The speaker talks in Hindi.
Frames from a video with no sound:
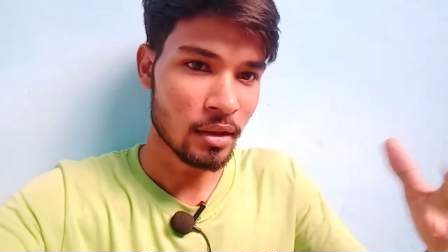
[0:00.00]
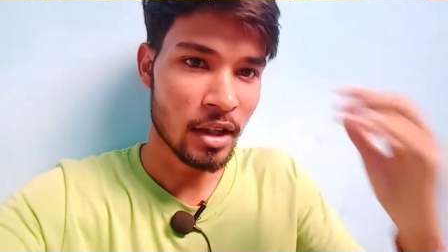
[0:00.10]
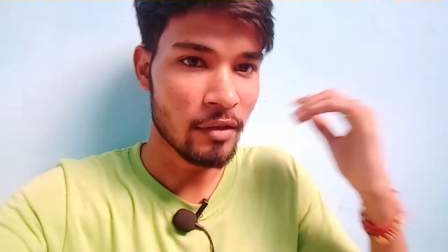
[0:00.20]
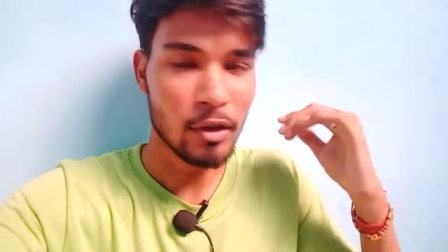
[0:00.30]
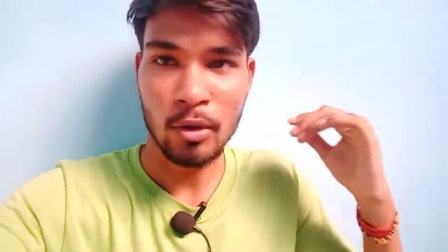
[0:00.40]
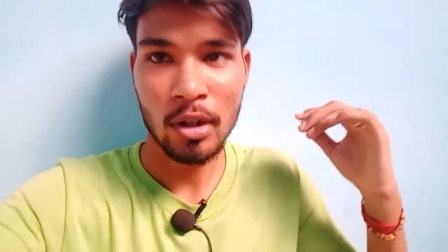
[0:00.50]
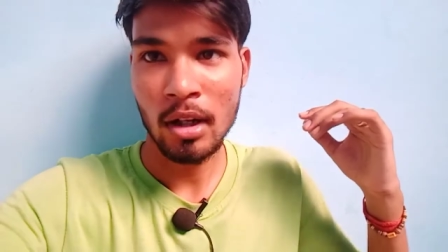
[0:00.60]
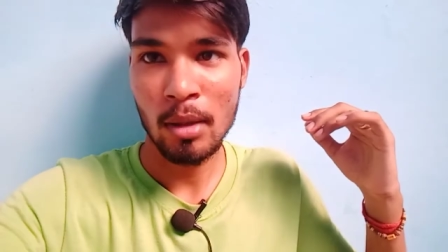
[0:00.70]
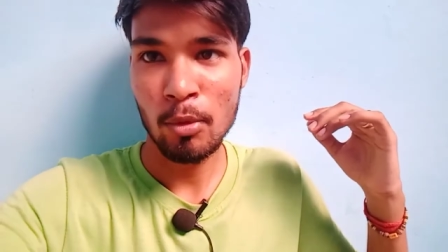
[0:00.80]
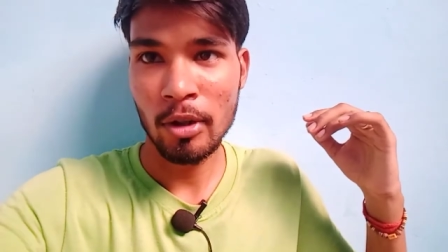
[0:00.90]
टीवी थोड़ा
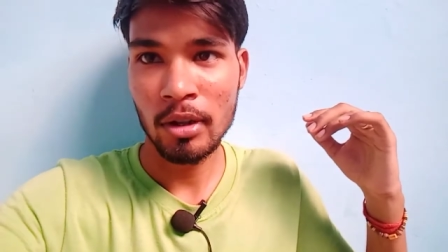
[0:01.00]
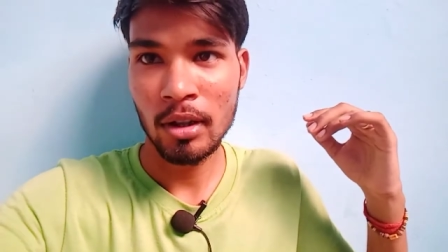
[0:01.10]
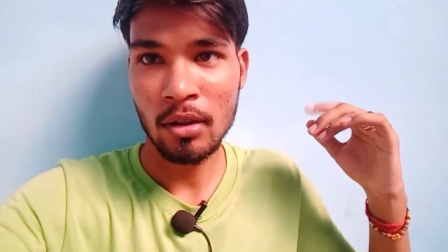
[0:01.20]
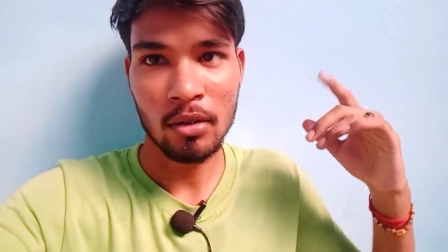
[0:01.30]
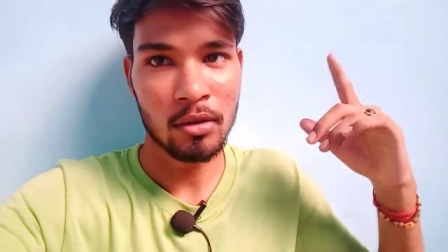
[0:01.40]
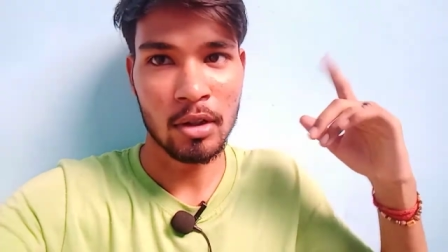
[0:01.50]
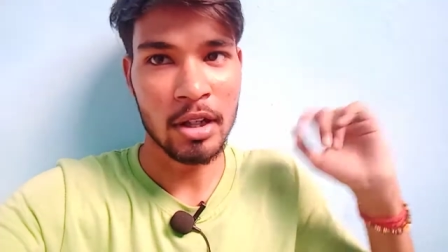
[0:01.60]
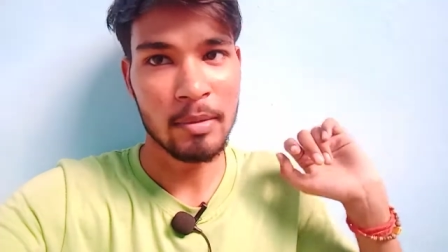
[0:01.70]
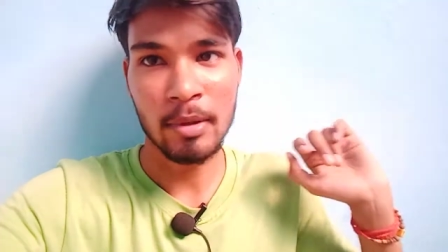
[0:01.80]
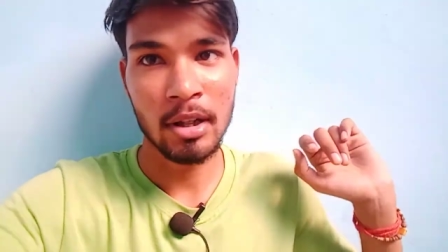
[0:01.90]
ख़राब हो गई थी और थोड़ा
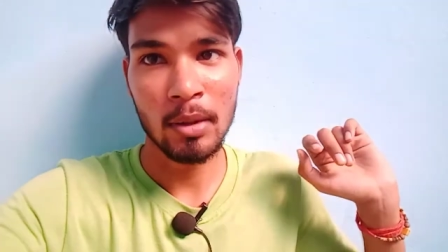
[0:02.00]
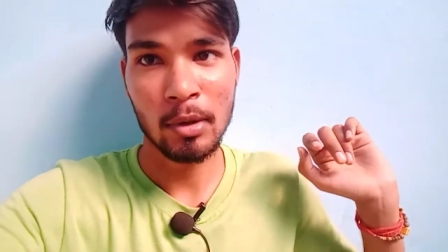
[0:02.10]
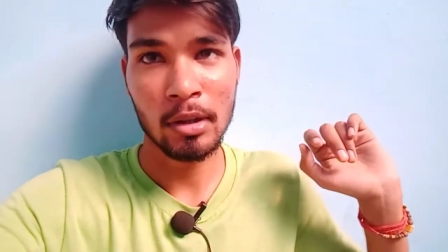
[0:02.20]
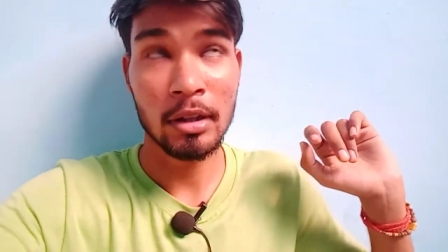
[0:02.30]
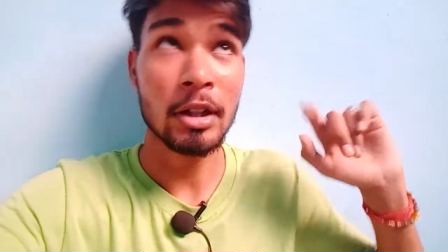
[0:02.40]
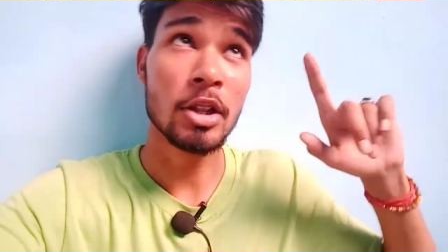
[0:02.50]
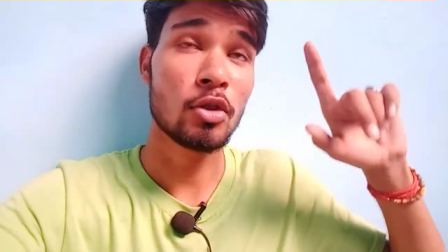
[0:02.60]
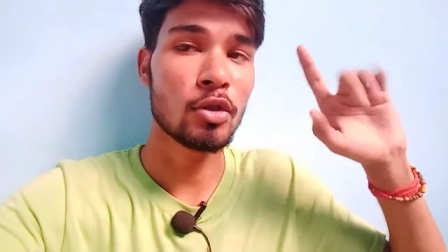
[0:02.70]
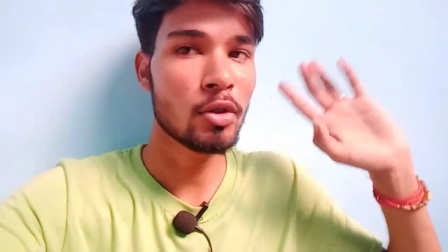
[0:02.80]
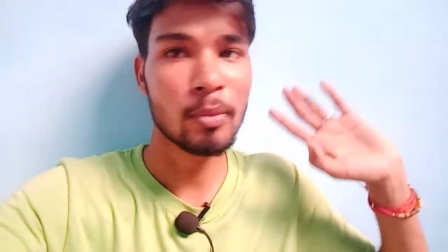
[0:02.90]
डिश भी ख़राब हो गया था डिश
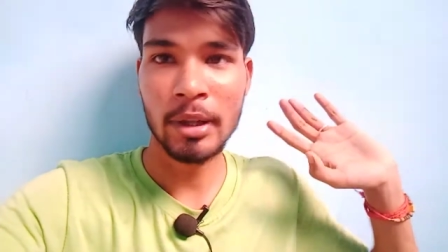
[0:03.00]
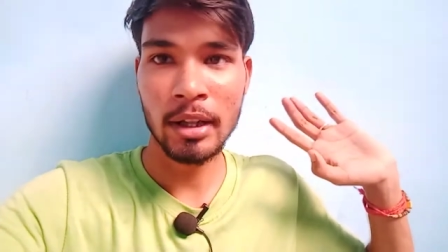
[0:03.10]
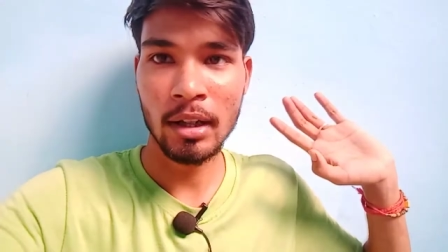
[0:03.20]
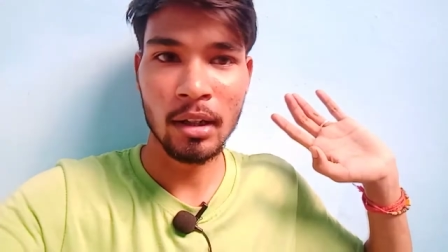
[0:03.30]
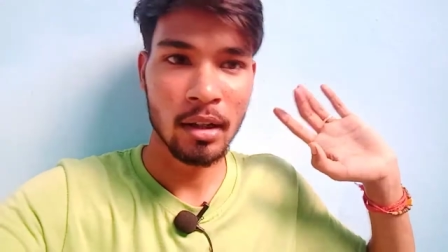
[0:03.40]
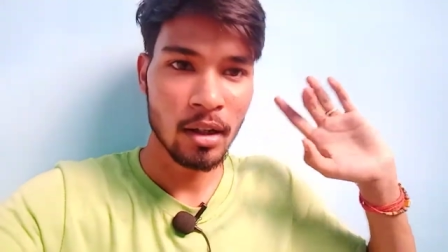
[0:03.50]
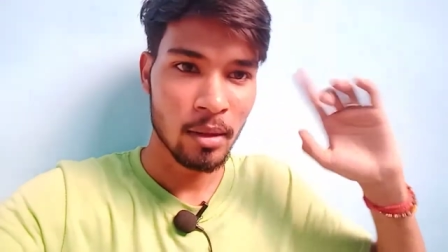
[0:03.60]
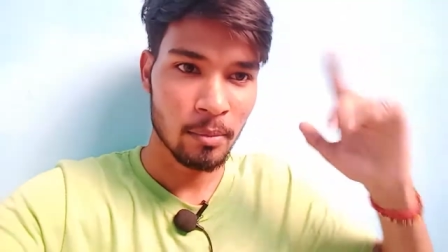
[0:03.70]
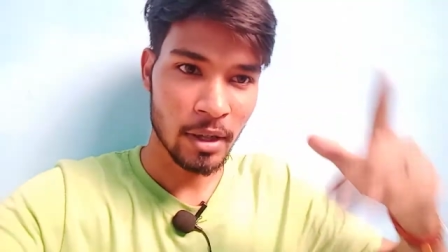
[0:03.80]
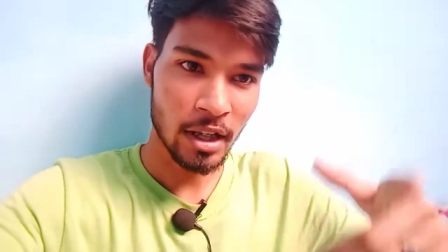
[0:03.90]
तो चलो बन गया
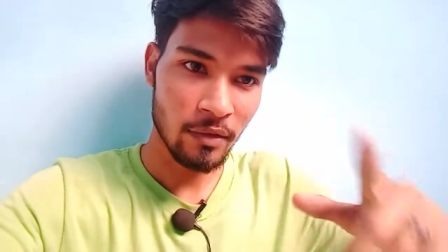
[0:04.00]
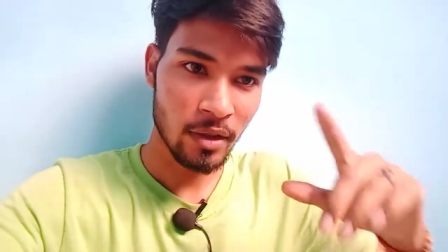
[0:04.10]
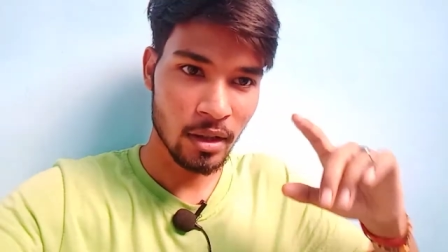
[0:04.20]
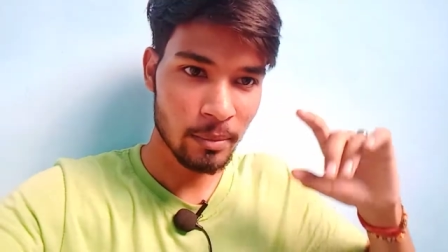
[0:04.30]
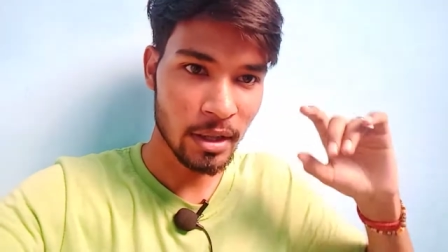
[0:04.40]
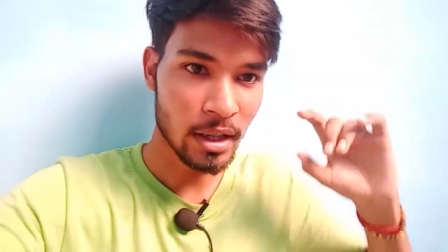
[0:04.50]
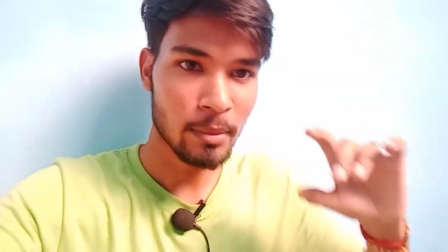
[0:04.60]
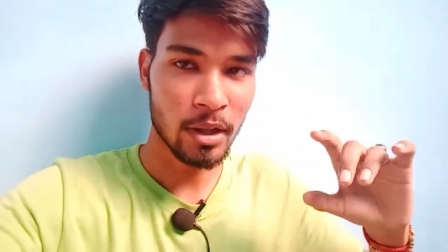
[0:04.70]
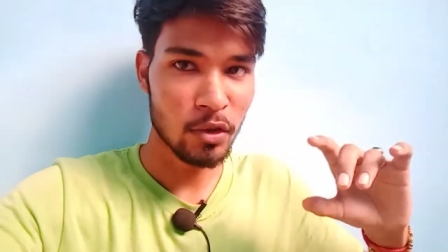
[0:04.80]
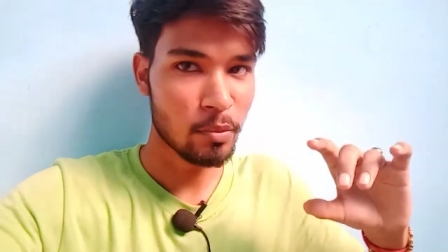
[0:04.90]
पर टीवी अभी नहीं
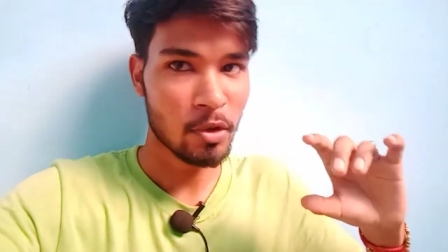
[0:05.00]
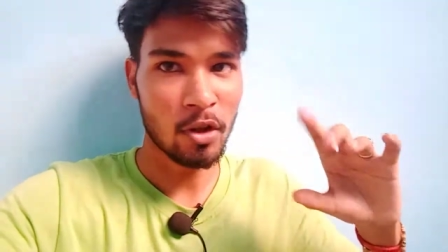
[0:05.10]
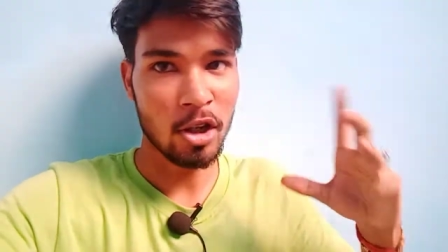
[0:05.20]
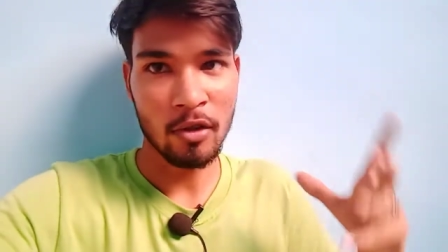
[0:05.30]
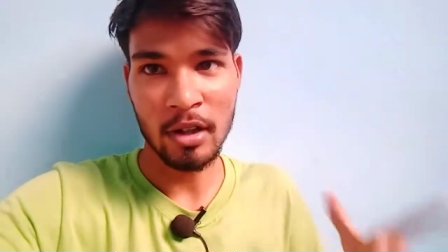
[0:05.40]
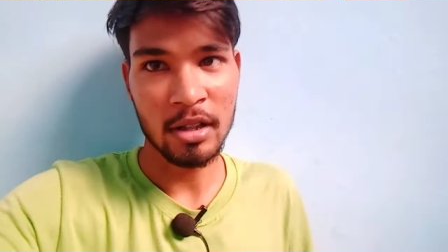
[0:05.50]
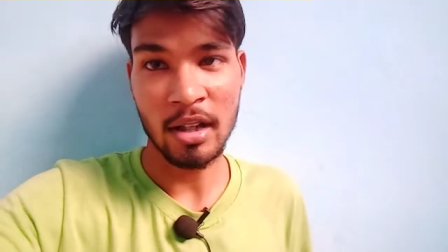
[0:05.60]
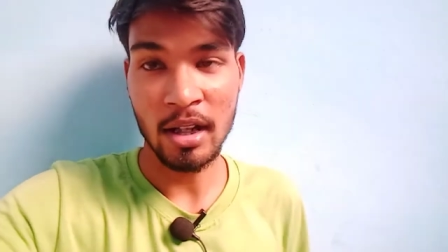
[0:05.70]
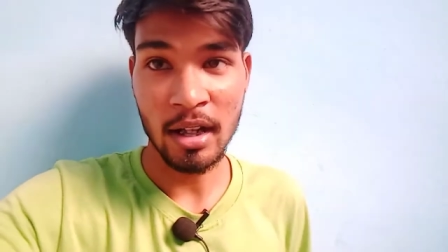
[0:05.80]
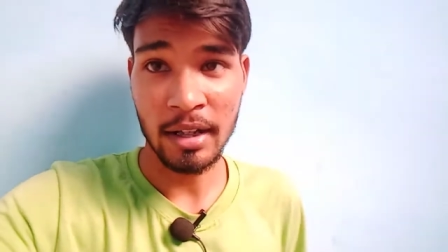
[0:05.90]
बनी इसमें ऑडियो आवाज़
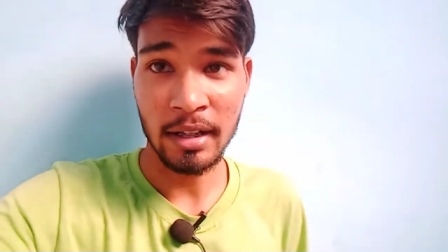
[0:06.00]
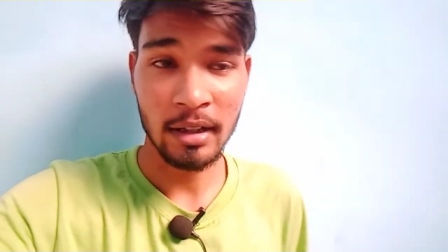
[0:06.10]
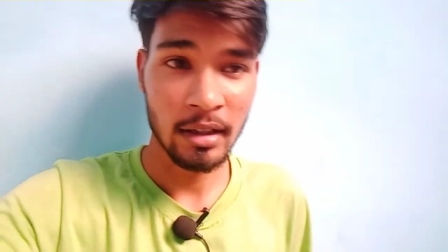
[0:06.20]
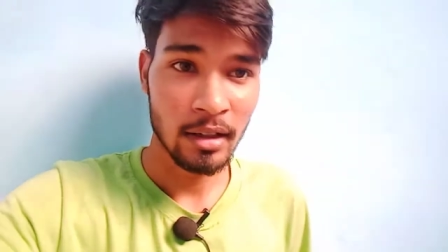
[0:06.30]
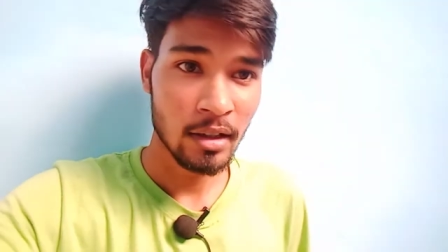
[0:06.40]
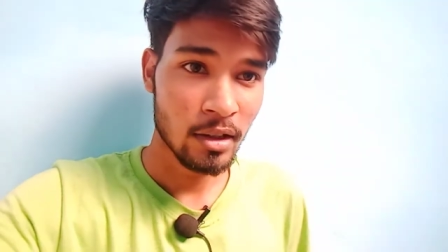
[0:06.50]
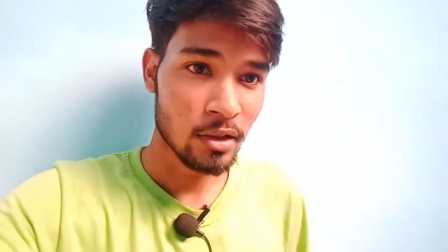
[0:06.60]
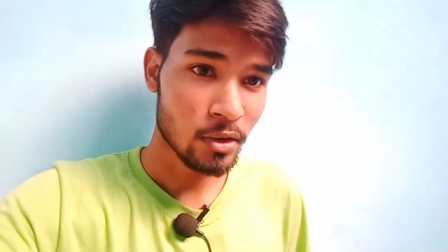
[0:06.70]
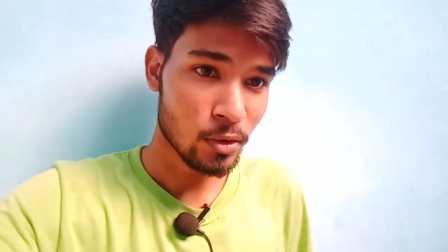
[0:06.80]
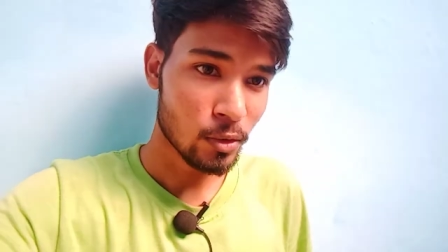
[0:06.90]
नहीं आ रही है
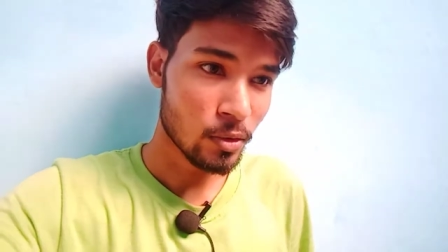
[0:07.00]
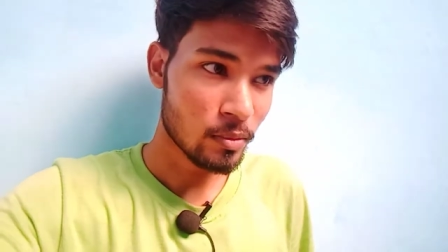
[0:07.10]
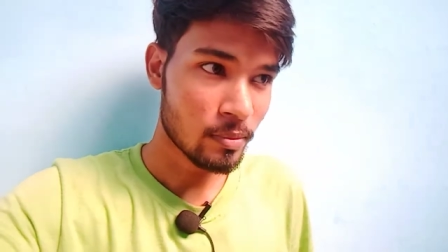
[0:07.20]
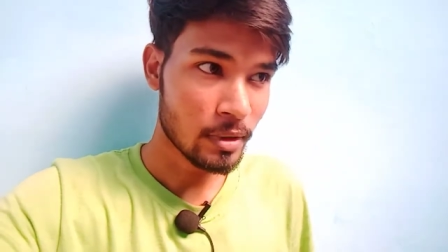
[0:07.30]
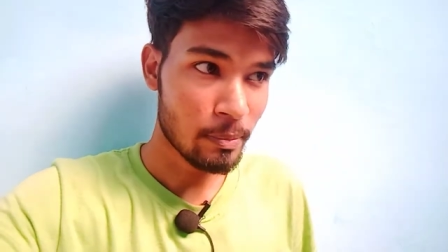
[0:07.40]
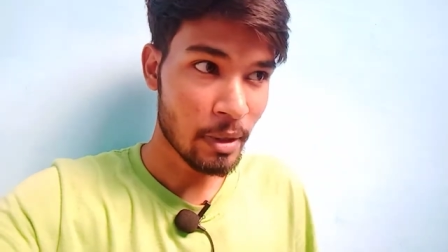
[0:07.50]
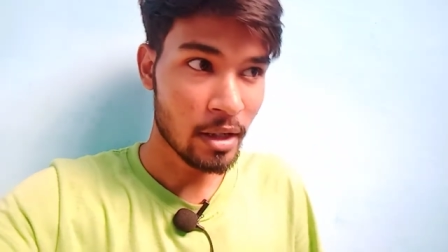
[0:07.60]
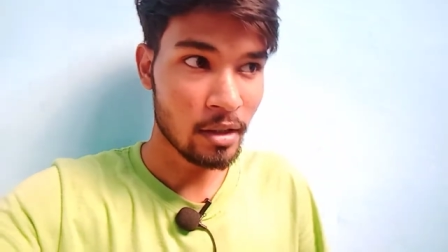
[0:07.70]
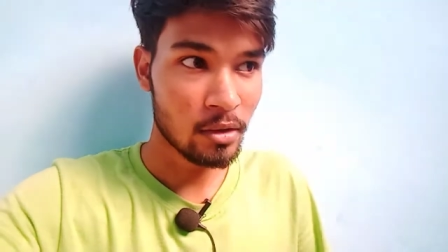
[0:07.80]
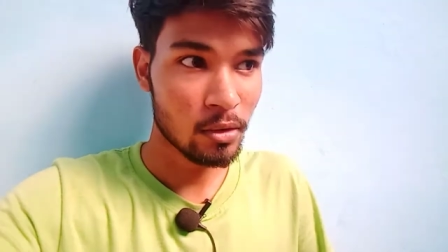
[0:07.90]
तो
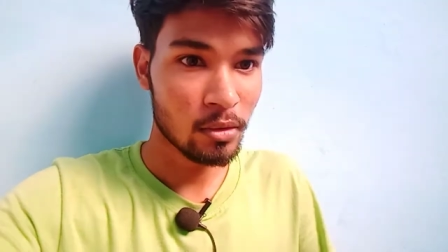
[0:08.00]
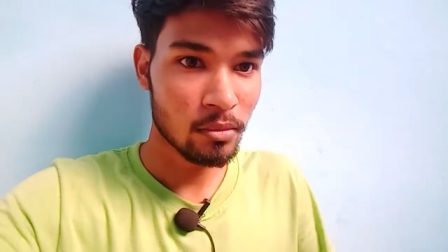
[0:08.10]
रिपेयरिंग तो